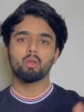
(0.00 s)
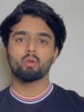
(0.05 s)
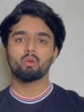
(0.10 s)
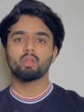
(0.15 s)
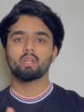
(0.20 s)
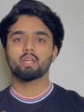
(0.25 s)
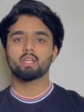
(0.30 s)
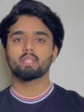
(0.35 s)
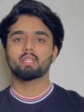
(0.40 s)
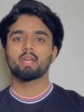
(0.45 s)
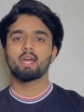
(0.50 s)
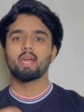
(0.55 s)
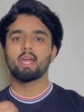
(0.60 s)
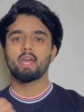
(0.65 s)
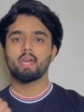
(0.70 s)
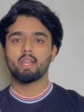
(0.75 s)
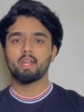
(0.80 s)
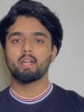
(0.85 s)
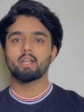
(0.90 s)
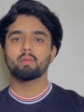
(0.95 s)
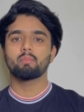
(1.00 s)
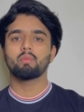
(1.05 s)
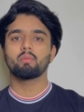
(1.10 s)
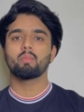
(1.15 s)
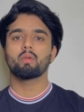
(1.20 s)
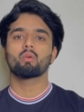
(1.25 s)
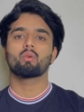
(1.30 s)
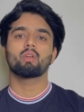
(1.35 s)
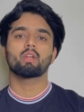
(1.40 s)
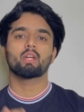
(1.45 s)
में कोई करता है एनाटमी
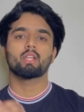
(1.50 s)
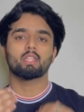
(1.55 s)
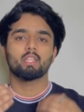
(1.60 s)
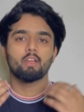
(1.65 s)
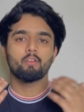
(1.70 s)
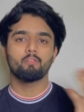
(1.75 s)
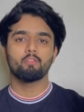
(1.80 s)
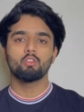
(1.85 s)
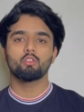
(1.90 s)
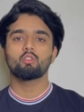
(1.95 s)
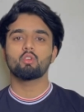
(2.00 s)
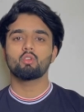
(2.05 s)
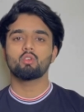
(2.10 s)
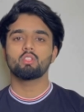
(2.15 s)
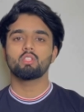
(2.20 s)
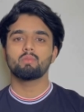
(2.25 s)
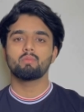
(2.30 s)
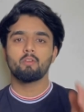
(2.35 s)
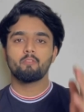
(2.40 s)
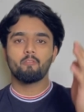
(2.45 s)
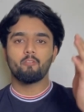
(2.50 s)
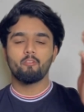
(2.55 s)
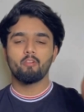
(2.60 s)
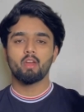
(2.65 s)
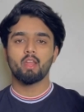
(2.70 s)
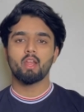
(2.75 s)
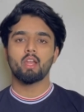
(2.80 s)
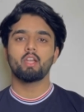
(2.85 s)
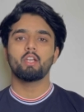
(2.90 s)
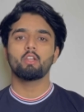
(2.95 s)
में कोई कवर करता है फिजियोलॉजी में
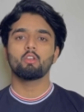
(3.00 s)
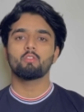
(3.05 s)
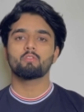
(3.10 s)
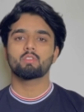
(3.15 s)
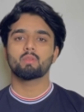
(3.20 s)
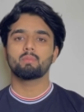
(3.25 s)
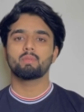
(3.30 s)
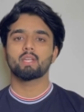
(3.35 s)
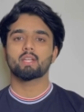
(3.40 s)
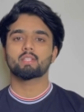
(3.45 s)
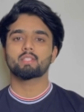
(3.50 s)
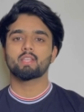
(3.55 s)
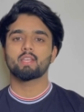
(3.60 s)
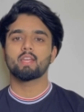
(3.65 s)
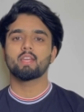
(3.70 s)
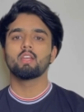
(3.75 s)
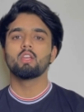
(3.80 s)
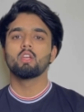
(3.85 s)
वेराइटी ऑफ सब्जेक्ट्स हैं